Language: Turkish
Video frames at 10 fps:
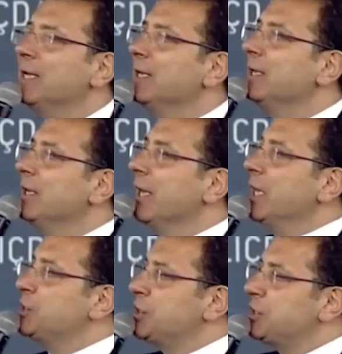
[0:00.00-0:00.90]

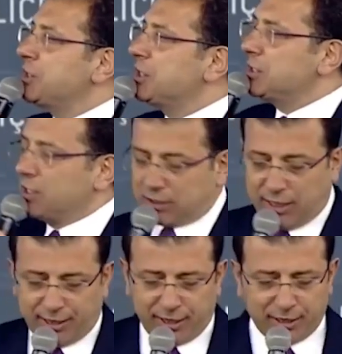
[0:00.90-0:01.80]
eşitsizliklerin,
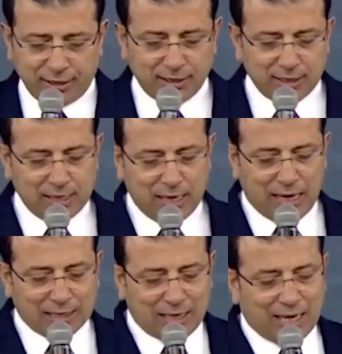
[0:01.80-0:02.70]

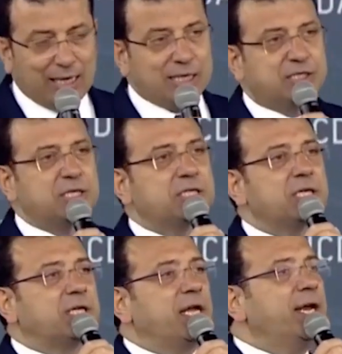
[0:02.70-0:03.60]

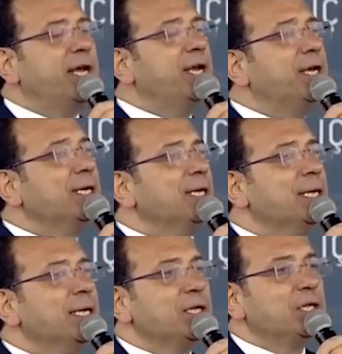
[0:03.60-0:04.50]
adaletsizliklerin
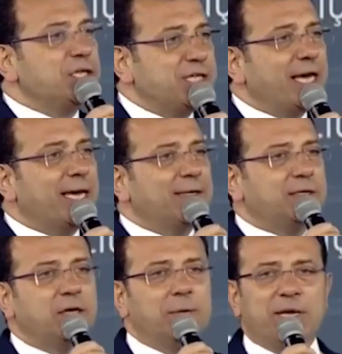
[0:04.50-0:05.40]
dize
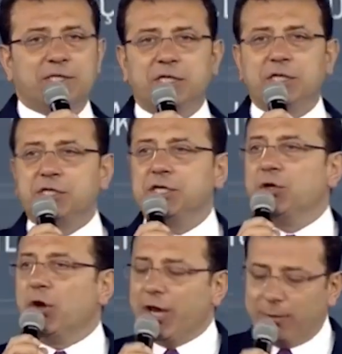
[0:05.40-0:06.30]
getirilmesi için
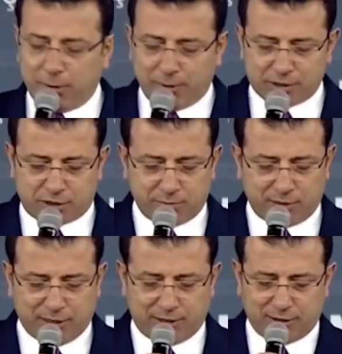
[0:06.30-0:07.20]
de önemli bir
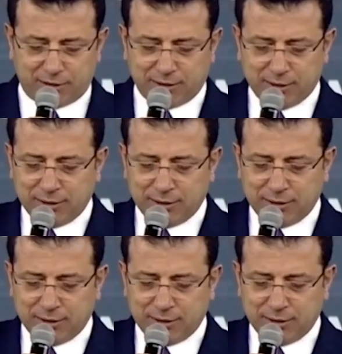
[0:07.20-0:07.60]
simgedir.